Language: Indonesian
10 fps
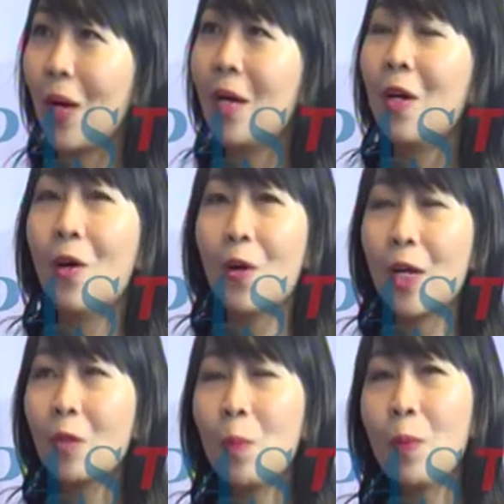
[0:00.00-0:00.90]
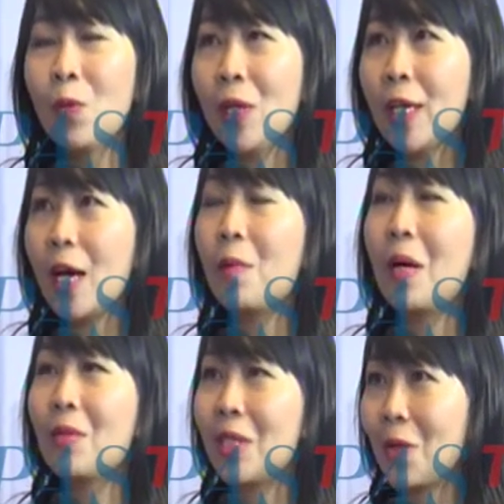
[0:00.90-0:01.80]
Hmm. Orang tua peduli nggak mau
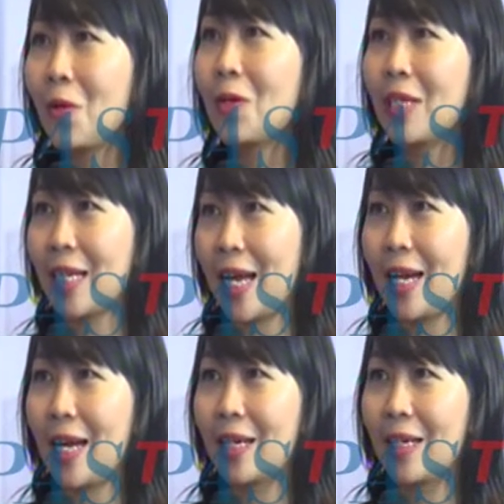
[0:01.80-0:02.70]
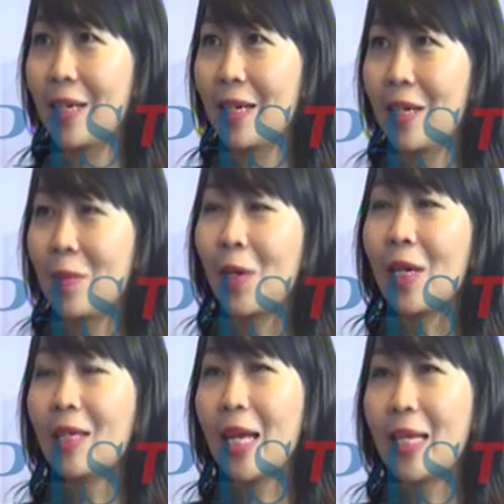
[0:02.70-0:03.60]
ambil psikologis anak. Hmm. Mungkin
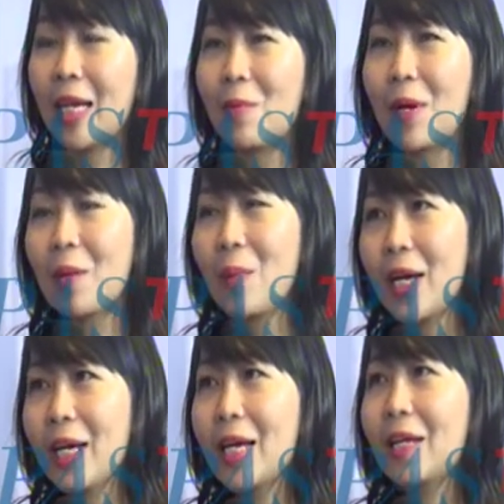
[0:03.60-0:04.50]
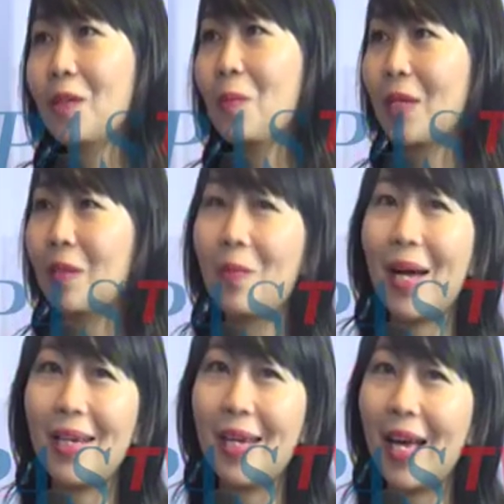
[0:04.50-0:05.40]
ditanya bagaimana dengan
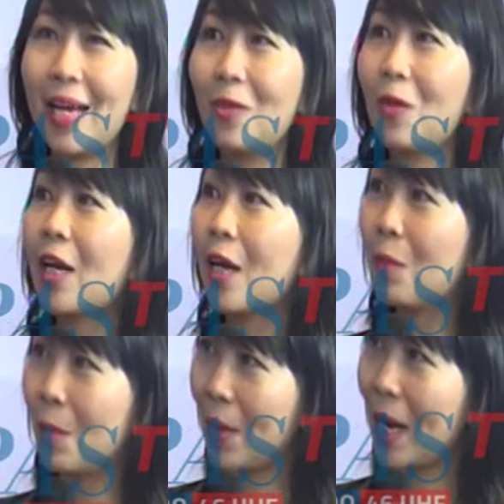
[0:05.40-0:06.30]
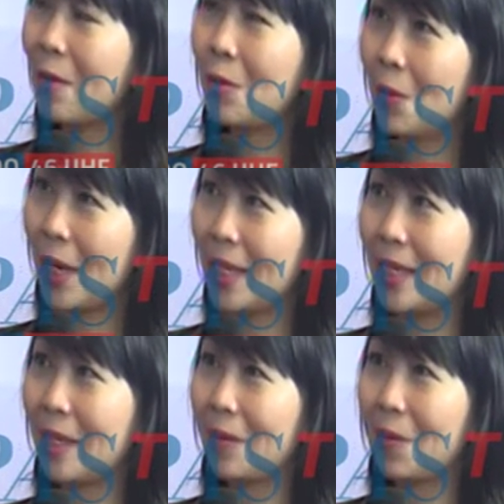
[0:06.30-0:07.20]
teman-temannya, itu kan kan hmm. berpengaruh juga di
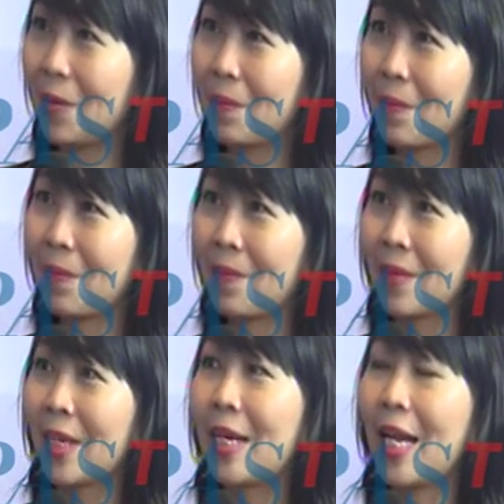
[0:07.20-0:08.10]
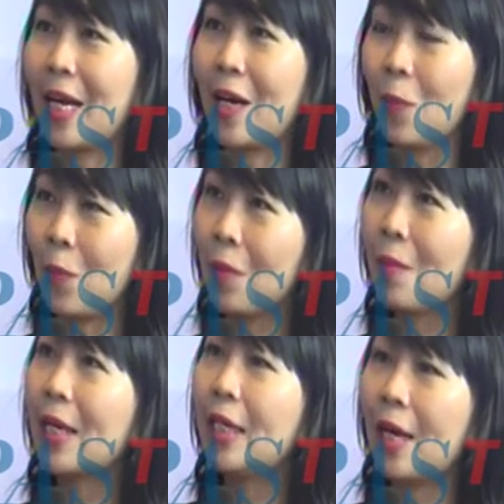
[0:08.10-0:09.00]
situ. Hmm. Nah, kalaupun
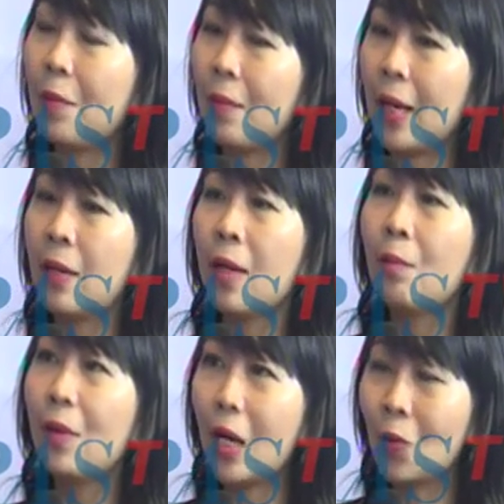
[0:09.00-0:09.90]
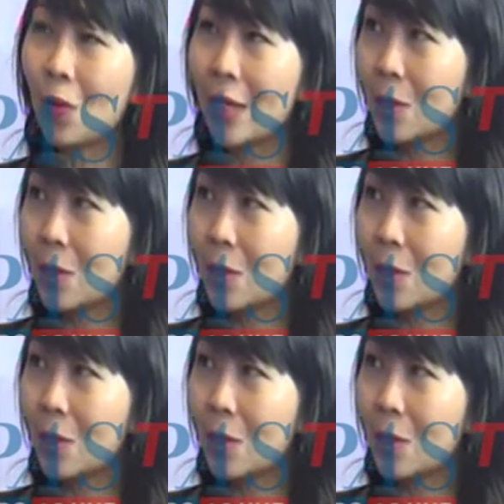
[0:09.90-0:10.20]
memang dia memang melakukan